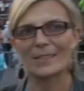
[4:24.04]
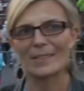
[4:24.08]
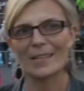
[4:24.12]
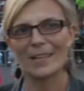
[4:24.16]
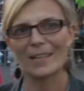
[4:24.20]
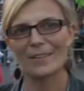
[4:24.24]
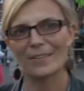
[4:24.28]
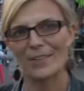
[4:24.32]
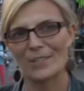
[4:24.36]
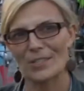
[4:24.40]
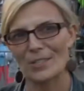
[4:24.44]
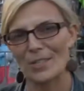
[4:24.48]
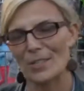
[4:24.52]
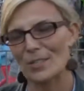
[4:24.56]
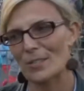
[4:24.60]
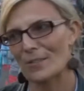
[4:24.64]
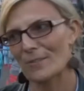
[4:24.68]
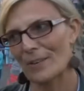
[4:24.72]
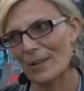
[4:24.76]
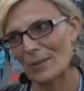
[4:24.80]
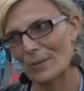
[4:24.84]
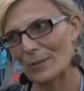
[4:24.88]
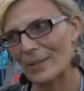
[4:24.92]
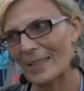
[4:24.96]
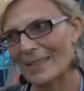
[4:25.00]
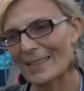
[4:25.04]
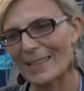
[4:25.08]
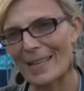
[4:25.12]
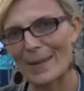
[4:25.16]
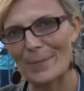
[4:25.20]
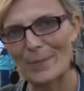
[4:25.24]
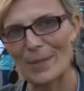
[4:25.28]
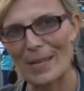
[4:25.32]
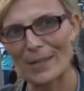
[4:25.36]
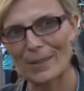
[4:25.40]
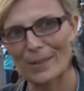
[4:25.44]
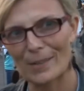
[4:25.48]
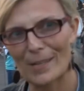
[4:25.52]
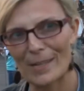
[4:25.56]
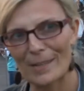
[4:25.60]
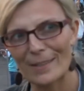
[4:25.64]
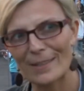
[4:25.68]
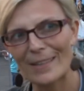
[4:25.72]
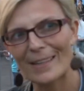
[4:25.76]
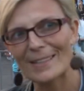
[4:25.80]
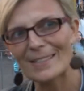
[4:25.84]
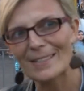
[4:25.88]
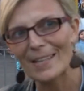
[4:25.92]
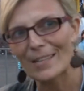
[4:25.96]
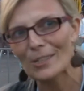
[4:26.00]
najważniejszy warunek dla mnie, jako dla
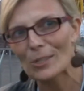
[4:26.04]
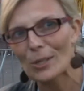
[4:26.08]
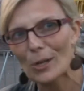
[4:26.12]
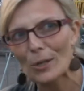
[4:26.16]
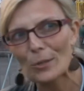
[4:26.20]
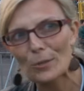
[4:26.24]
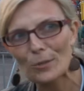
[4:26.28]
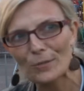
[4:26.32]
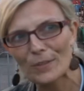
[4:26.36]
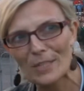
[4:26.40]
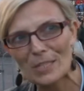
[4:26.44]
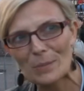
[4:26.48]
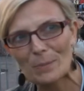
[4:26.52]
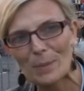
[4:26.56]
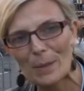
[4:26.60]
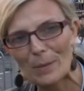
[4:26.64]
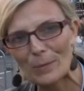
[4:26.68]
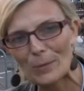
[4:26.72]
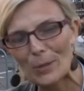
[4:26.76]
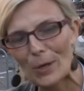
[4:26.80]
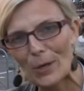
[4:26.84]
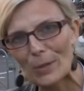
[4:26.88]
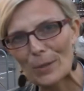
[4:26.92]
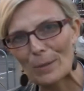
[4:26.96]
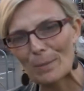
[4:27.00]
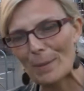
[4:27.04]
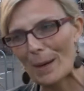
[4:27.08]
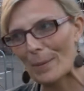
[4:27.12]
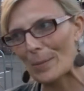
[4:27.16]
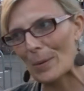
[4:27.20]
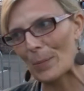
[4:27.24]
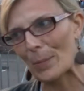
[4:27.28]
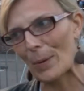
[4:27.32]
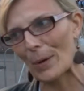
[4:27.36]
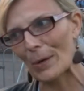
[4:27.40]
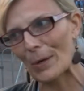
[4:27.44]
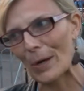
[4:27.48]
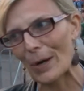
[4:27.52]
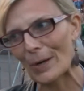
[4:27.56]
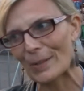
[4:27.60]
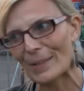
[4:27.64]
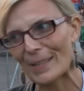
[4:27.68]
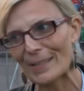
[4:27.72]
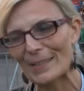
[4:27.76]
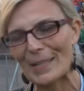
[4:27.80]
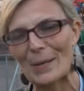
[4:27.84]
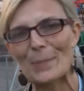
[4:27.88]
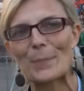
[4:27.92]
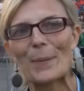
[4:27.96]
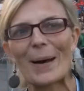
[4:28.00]
organizatorów jest spełniony, mamy
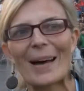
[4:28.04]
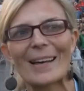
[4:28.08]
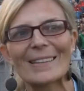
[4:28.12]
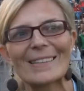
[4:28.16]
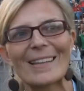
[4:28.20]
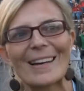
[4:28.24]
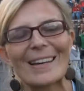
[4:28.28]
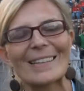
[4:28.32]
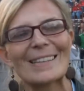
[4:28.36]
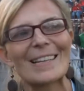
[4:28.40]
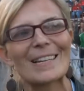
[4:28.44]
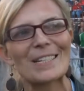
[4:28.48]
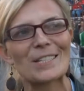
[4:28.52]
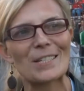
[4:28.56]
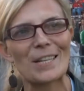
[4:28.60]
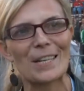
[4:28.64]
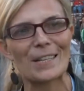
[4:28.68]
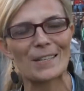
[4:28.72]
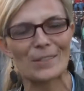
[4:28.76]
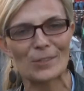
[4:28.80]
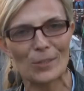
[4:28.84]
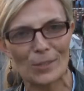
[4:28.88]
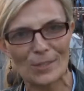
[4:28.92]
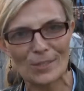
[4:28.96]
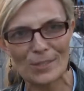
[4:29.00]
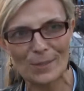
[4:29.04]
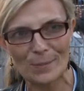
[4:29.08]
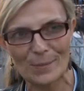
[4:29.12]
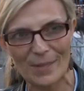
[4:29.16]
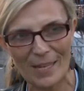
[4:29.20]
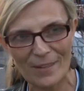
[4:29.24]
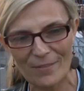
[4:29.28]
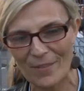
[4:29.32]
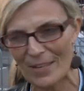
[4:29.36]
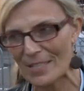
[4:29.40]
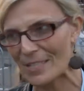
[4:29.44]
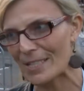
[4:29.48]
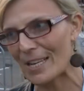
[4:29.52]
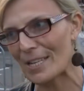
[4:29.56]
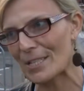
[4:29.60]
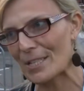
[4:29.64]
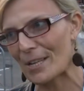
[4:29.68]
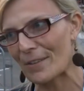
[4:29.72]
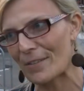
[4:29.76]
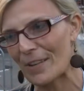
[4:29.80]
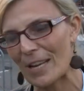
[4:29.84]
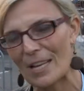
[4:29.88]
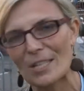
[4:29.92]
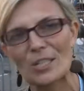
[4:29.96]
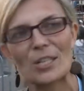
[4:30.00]
pogodę, nie pada, także to są
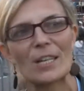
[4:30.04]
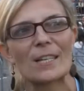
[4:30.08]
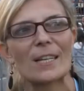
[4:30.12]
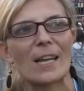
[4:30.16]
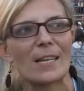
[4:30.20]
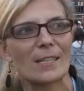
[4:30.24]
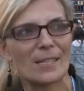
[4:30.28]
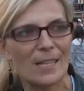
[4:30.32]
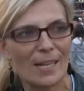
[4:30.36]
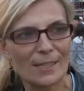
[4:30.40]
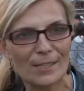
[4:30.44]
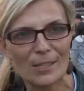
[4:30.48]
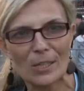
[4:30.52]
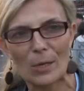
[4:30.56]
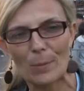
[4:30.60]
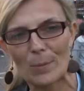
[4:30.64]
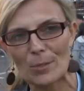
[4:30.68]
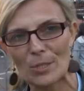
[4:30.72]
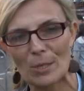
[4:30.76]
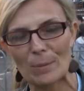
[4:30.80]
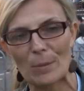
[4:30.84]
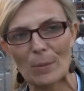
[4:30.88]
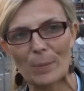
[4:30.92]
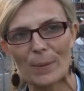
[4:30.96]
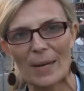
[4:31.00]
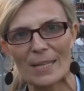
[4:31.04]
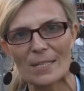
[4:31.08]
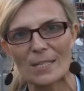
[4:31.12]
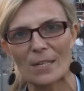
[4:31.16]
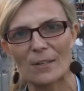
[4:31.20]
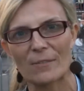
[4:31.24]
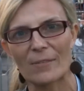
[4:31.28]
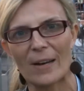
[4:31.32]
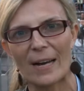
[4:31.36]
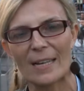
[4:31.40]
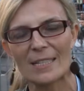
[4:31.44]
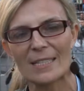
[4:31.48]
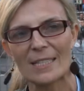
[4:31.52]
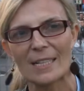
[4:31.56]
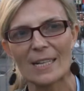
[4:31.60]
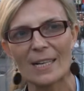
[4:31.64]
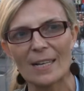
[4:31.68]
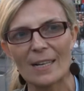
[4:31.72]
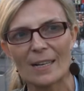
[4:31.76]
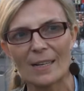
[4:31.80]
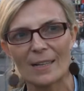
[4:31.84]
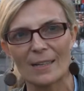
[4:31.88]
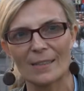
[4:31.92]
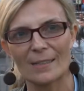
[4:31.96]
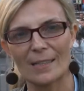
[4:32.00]
najważniejsze wrażenia, dlatego możemy pracować.
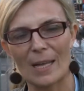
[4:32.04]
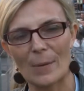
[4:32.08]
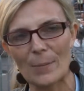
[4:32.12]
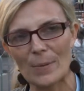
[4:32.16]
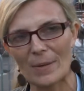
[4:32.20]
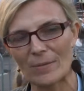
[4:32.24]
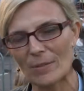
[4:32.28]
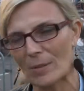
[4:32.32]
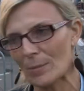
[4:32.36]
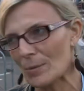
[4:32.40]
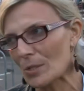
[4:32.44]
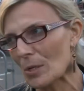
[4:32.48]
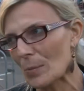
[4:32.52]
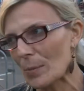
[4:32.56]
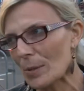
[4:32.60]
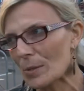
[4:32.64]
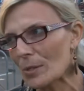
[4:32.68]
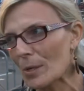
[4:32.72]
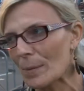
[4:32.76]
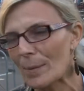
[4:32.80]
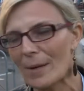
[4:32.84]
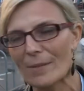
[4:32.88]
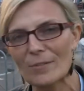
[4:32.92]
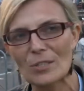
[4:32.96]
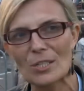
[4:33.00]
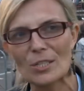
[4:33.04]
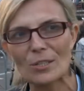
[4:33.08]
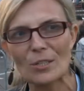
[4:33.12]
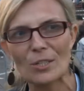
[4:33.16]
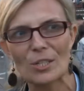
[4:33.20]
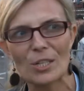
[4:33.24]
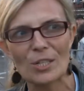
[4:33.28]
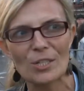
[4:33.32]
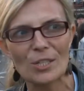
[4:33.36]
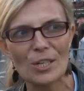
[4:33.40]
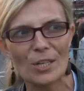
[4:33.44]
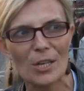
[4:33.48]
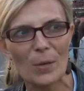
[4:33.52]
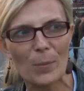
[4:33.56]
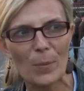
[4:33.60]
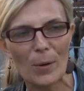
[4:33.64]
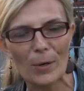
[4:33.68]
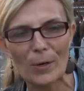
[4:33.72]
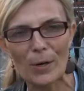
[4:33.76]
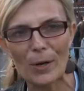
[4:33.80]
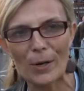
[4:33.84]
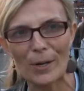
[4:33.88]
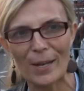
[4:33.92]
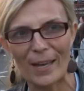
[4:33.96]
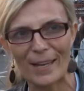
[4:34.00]
Naprawdę mi się podoba, wszystko się dzieje po
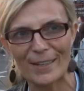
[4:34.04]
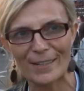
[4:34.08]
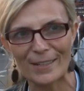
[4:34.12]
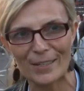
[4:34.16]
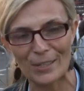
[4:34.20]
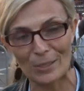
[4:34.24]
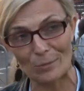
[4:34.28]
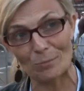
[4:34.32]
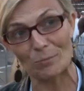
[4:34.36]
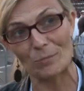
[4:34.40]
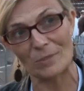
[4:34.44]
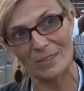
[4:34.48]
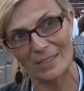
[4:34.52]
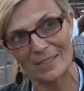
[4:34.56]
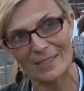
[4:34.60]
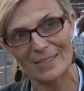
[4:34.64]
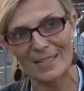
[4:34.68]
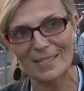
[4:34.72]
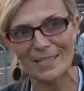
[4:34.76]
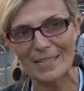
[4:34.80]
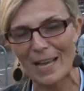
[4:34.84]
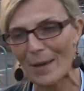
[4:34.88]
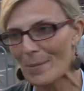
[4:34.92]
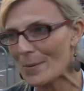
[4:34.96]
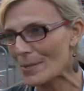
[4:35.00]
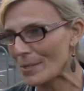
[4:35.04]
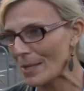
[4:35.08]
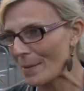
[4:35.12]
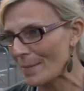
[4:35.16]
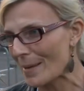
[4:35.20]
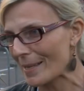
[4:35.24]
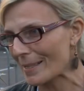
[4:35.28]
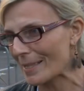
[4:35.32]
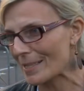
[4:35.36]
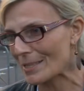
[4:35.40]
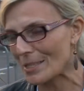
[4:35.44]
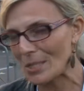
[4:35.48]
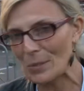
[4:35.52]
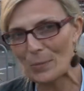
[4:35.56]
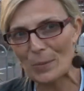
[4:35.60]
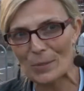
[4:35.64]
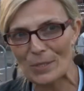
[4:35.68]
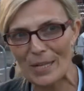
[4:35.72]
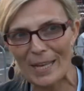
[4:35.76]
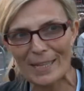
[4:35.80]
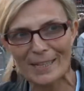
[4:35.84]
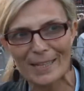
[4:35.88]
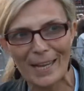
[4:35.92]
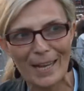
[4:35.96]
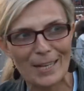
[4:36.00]
kolei. Czasami są jakieś
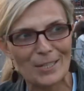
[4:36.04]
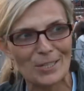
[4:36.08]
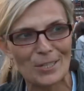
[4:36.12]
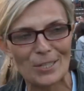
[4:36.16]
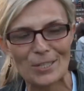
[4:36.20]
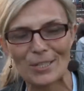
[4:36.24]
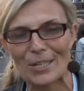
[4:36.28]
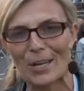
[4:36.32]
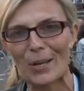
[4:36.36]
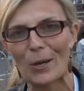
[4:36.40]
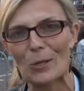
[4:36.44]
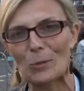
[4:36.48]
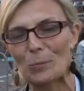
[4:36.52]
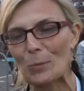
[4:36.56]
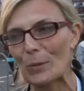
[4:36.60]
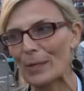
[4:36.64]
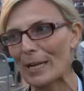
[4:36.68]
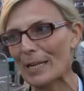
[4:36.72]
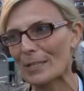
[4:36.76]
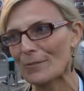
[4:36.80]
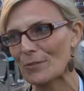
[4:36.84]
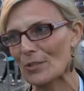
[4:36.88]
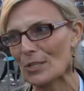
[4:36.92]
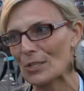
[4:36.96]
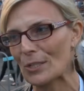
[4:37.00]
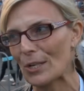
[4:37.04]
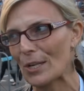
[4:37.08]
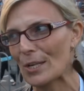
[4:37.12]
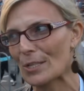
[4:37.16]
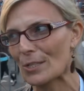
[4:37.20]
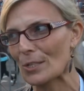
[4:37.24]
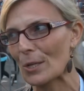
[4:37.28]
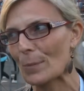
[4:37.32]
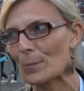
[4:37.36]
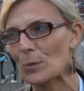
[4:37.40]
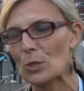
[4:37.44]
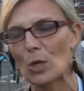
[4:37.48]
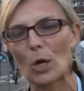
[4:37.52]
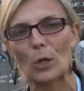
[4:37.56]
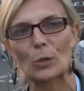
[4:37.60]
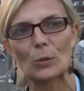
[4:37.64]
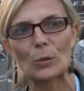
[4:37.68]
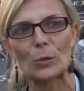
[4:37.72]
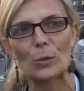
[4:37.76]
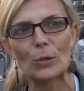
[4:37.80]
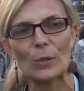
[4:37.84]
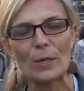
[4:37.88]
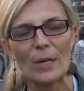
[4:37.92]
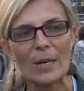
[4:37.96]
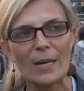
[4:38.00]
niespodzianki, a dzisiaj odpukać wszystko jest do przodu.